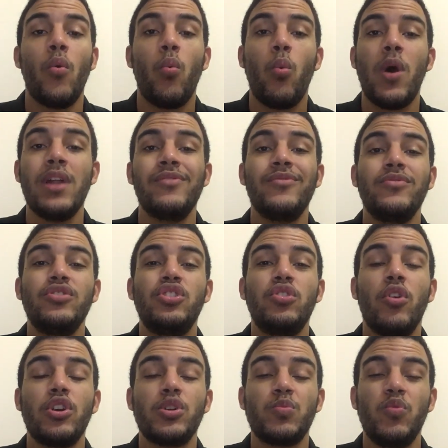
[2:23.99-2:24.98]
o ano de
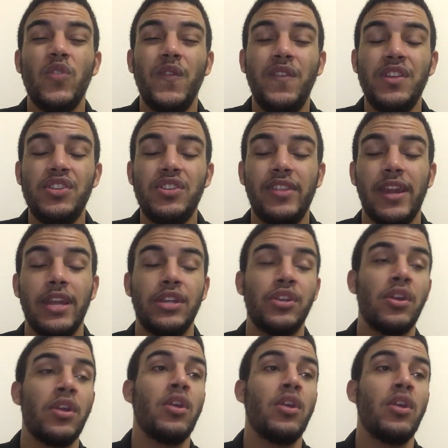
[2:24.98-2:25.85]
2023.